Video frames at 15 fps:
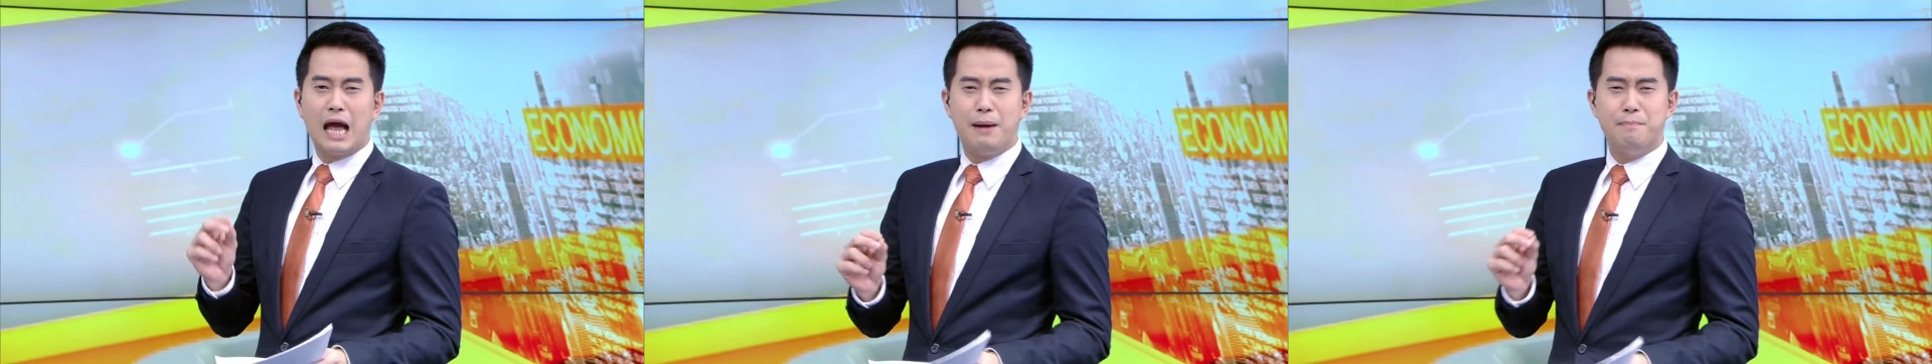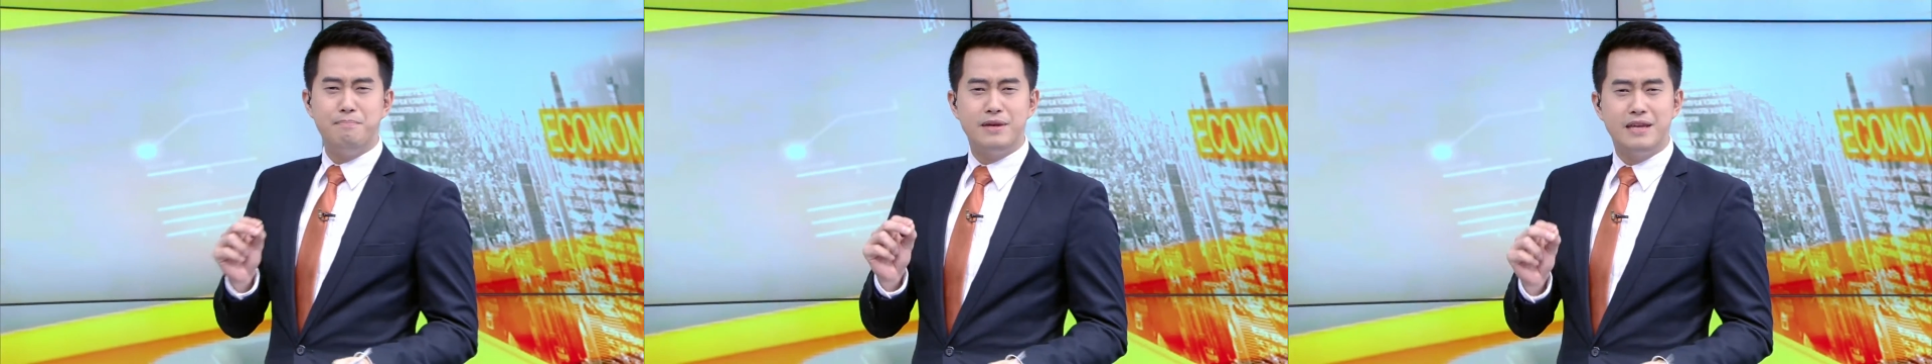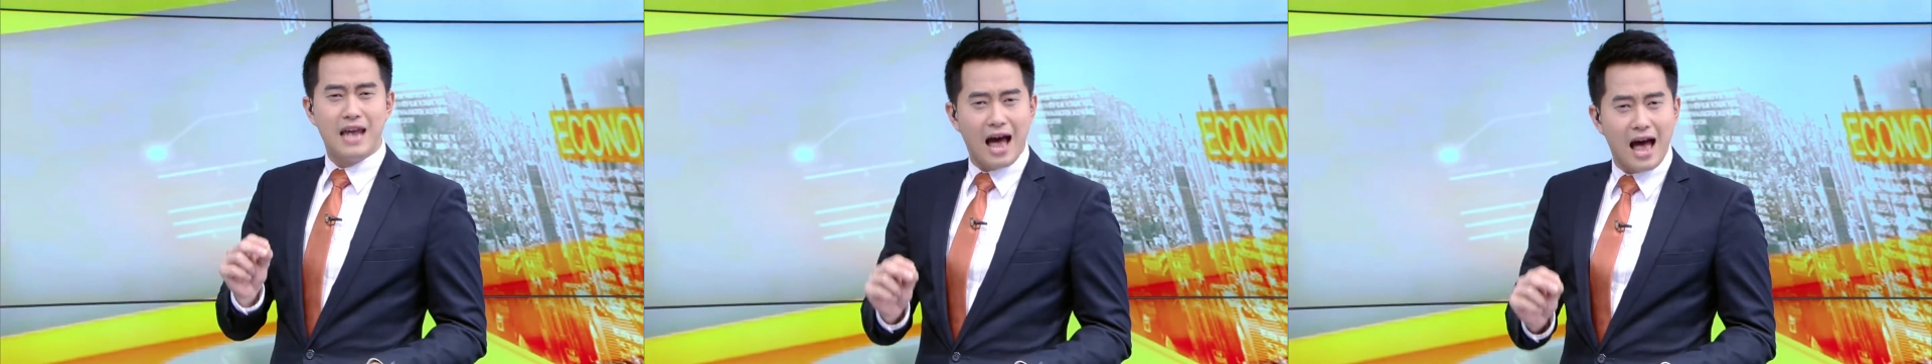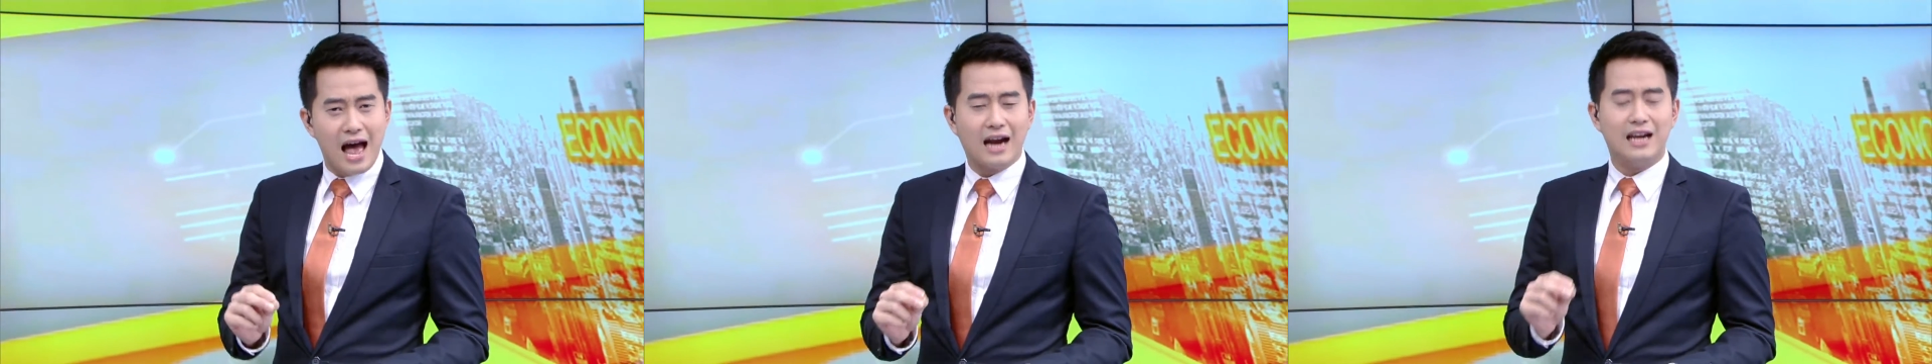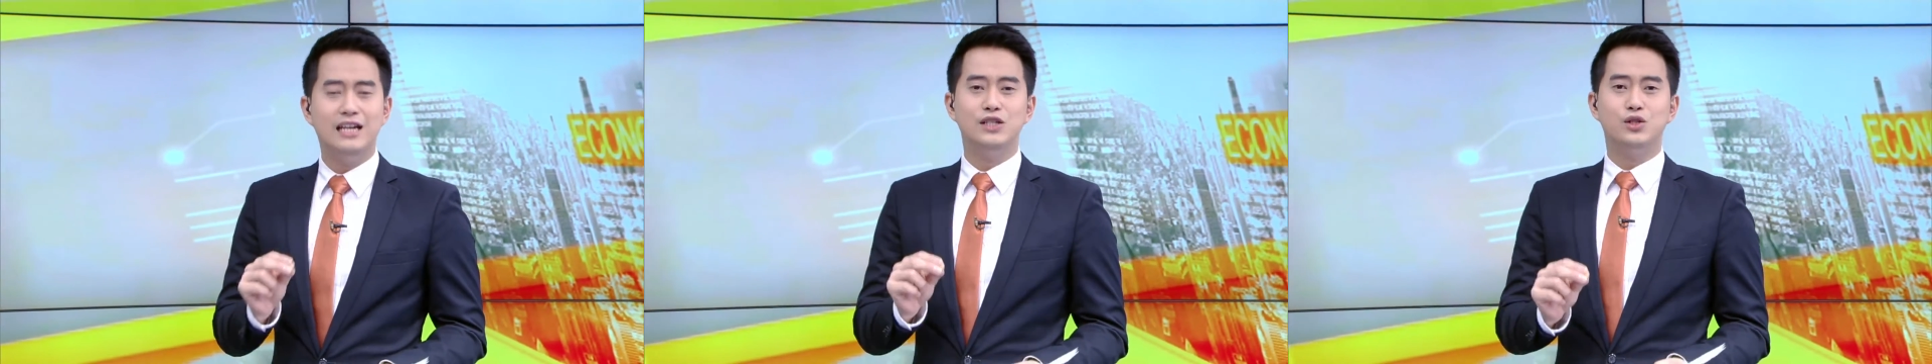ทำ
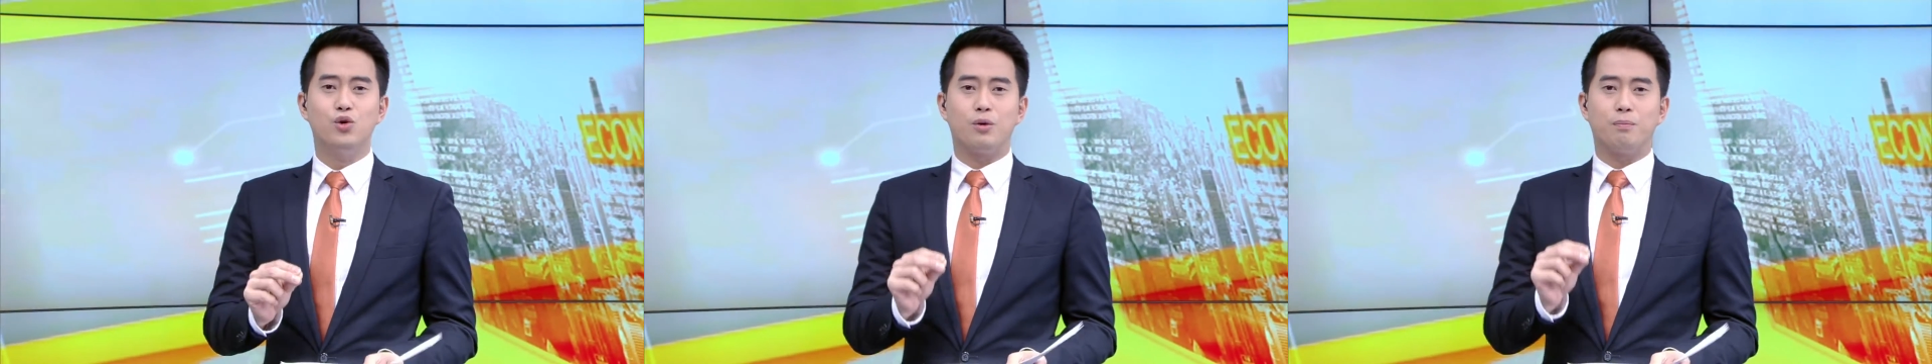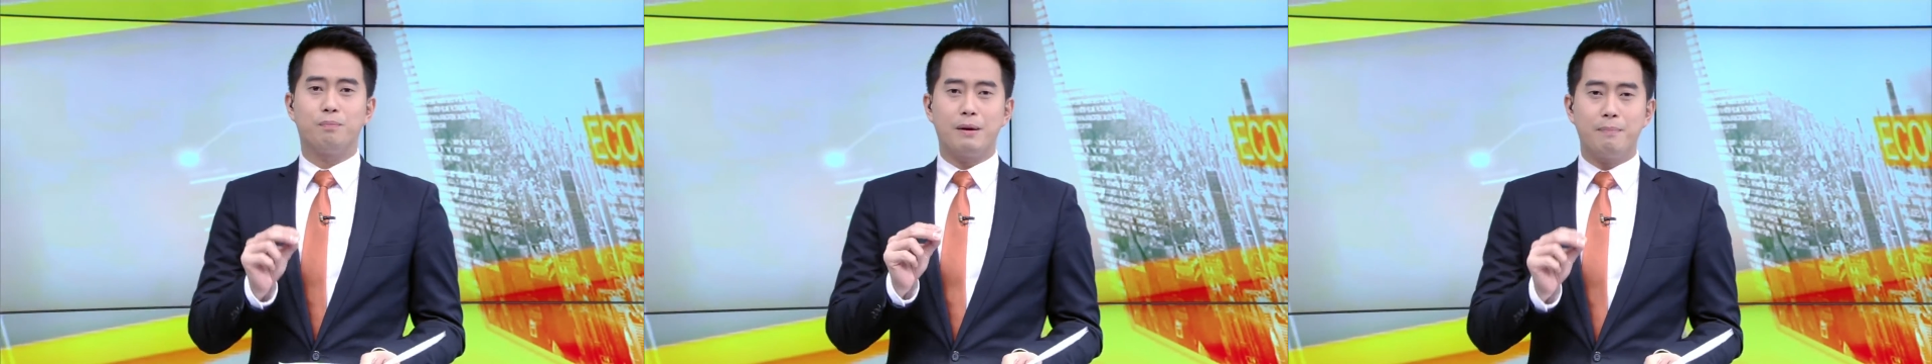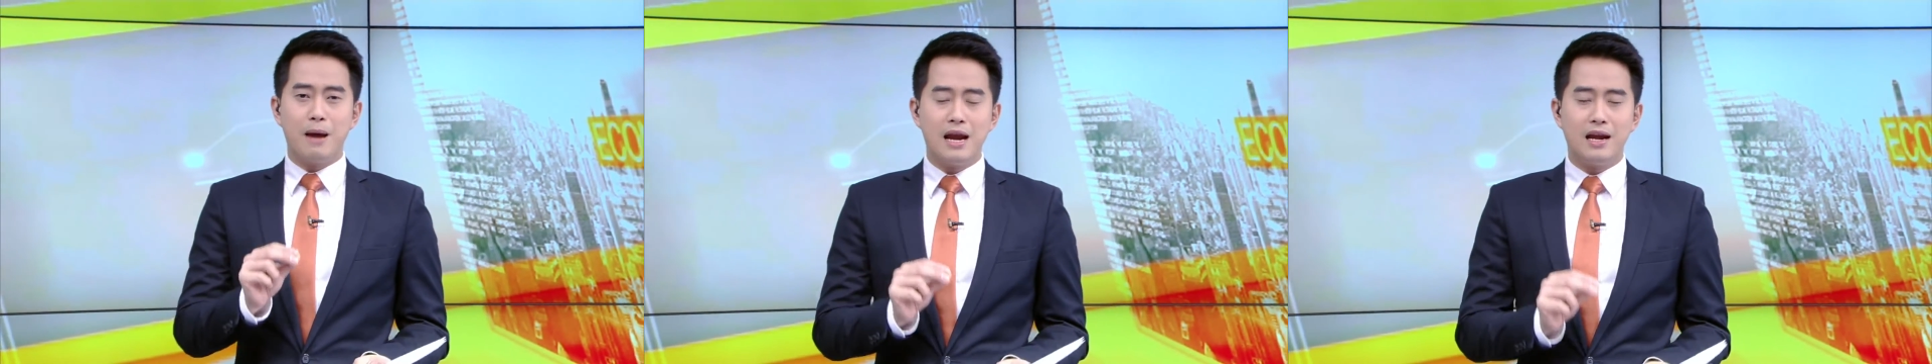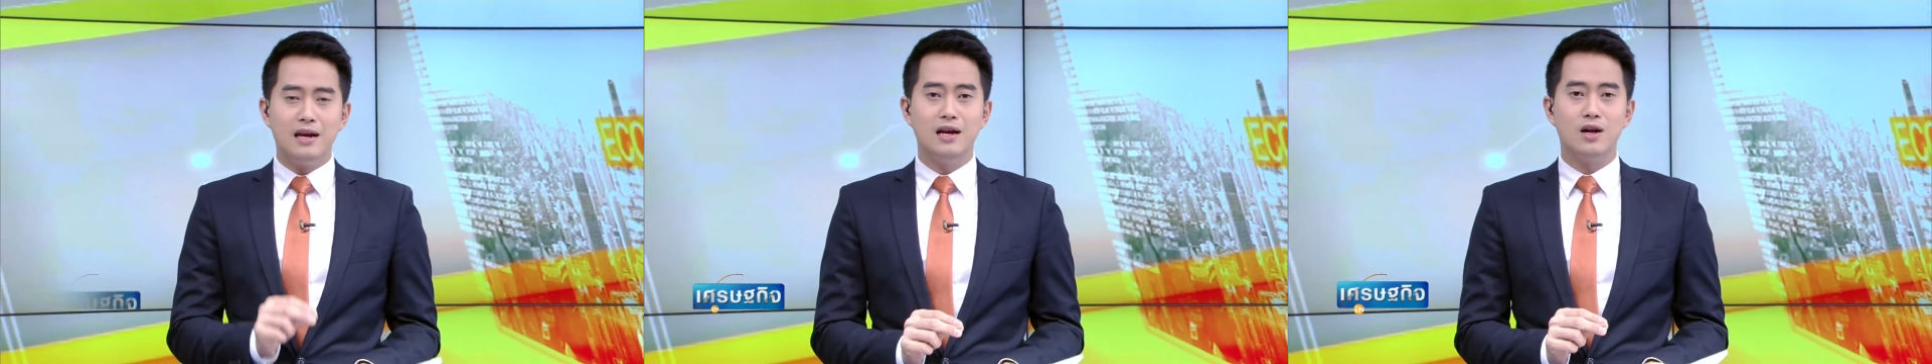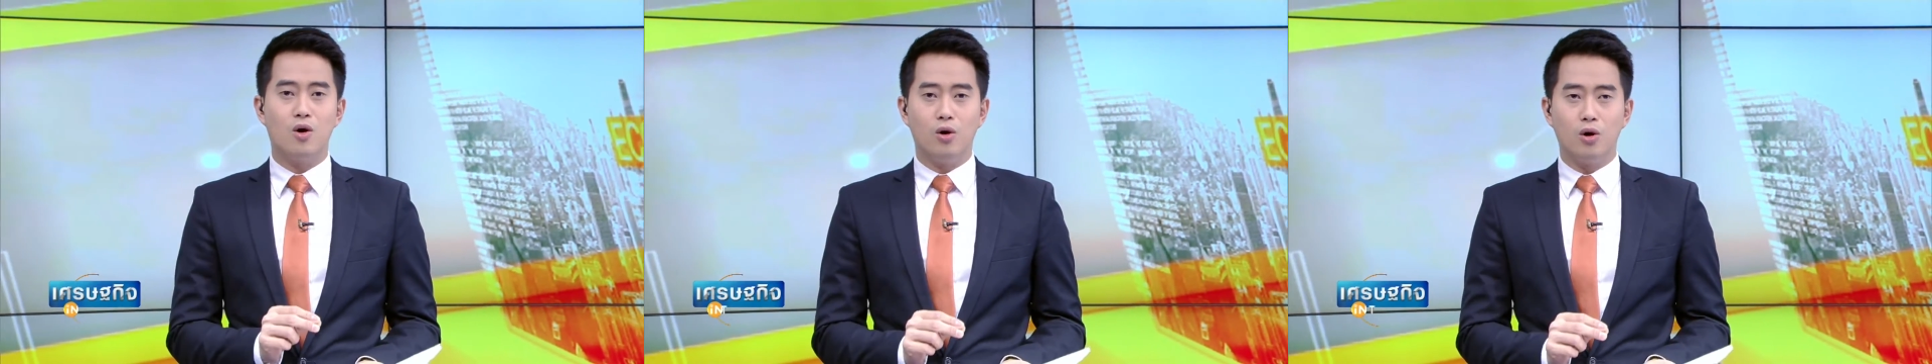ยากที่สุดประเภท
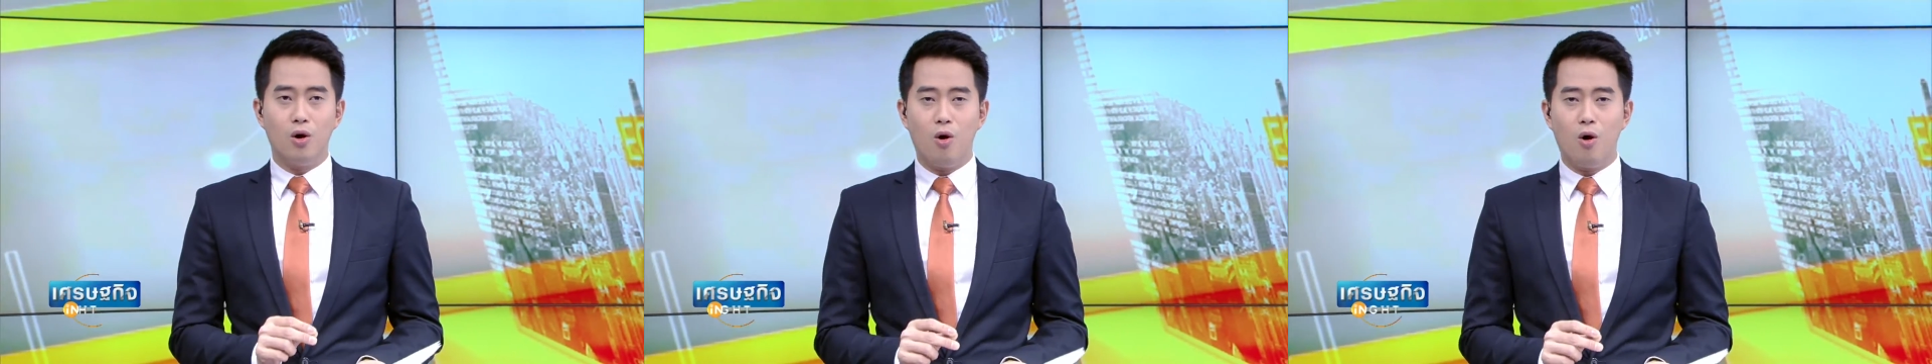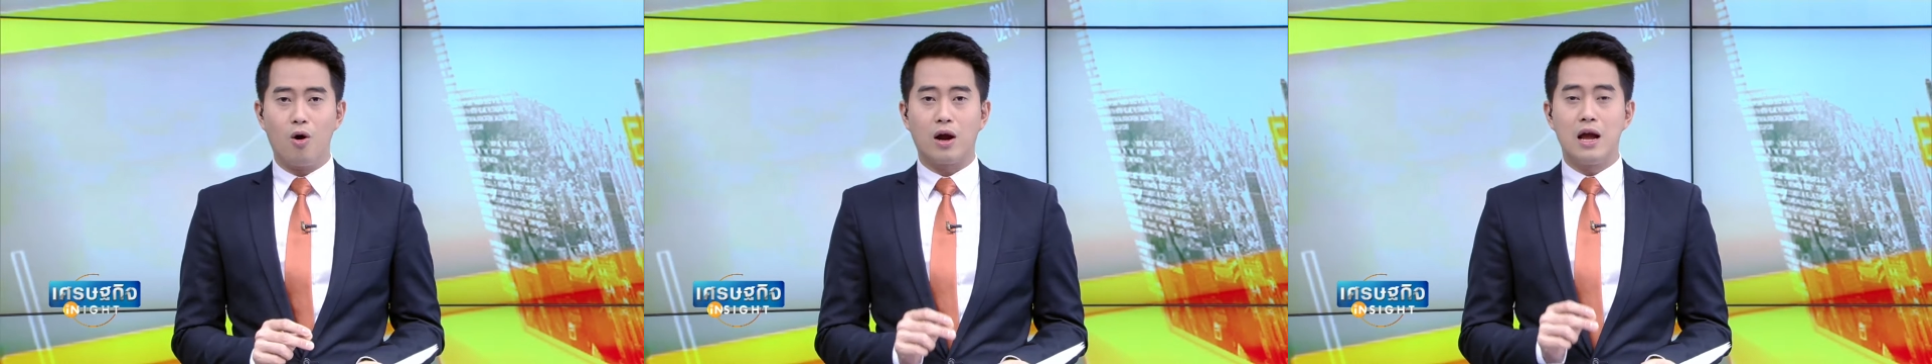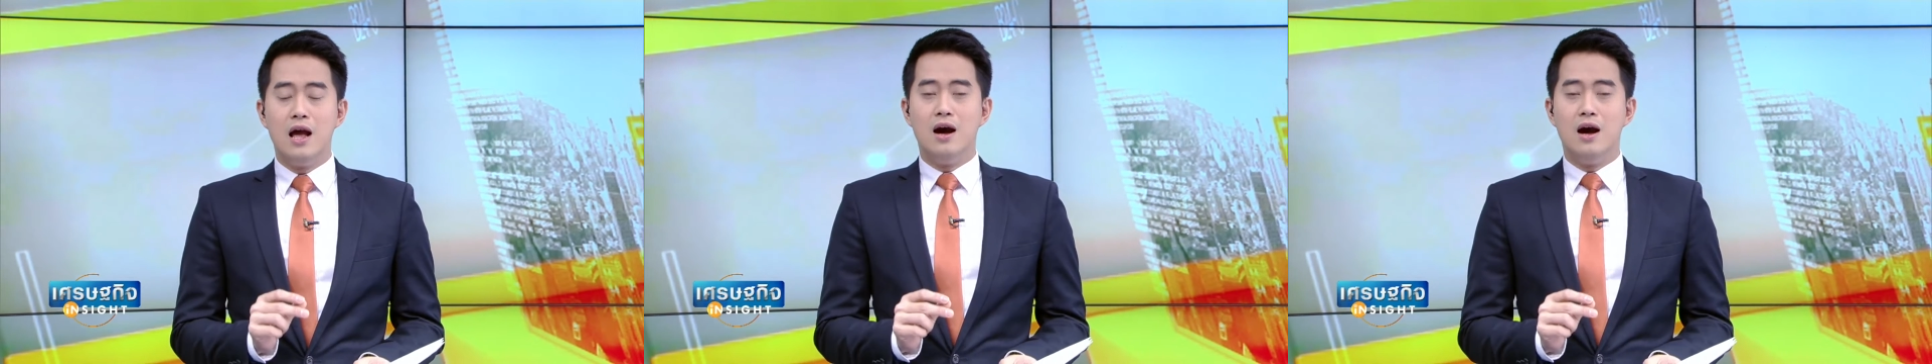หนึ่งของโลก